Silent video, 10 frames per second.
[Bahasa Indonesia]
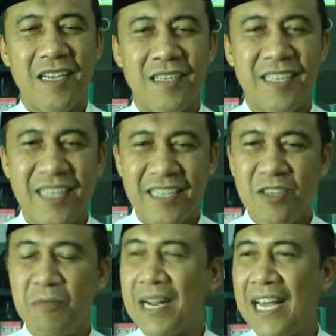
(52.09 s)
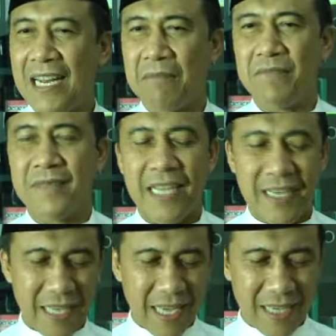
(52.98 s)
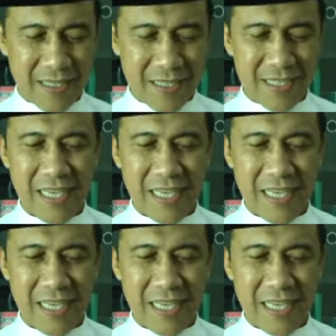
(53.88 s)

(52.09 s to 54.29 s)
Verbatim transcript: Kita tentu berharap dari hari